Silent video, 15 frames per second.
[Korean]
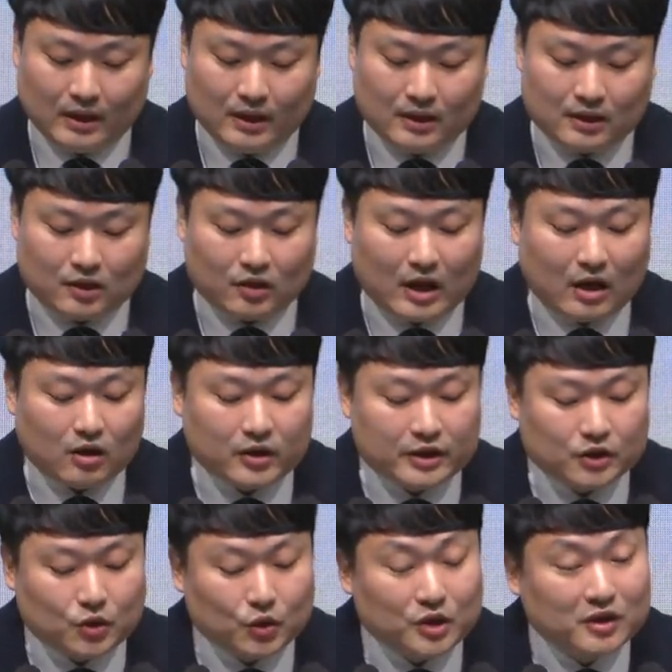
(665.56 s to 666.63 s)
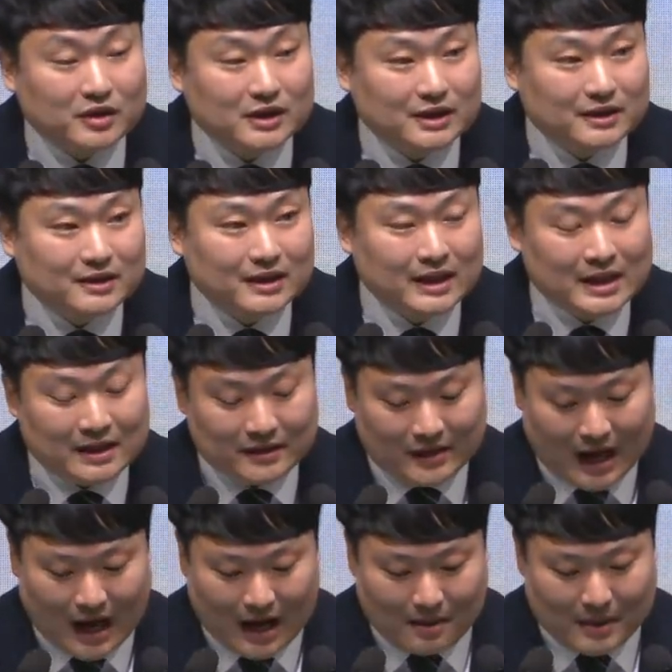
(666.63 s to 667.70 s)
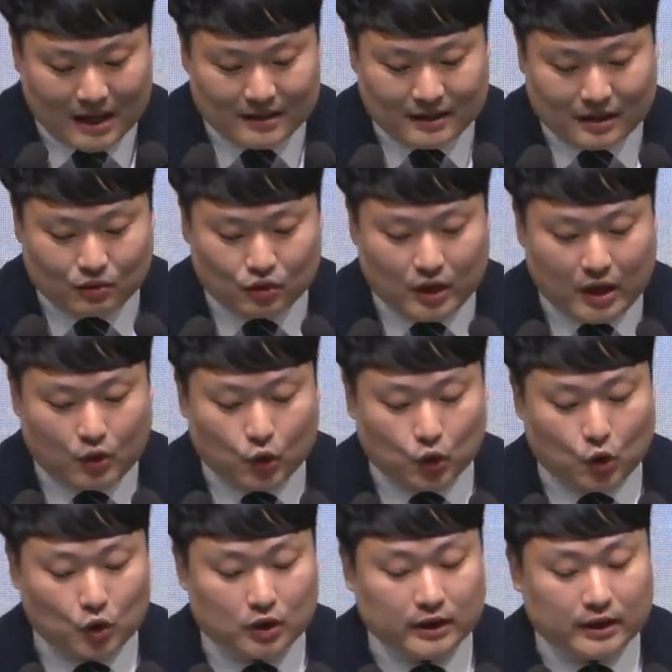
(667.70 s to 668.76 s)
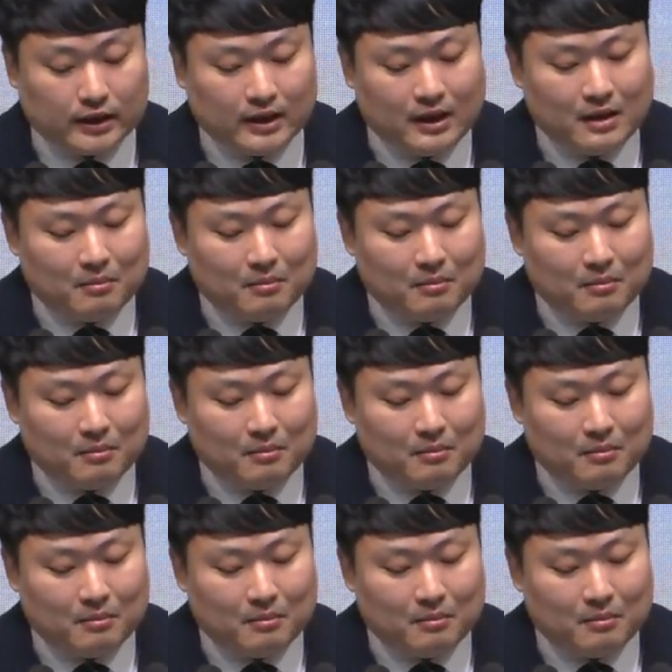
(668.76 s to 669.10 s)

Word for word: 그러나 어린 소녀는 나아만 장군의 고통을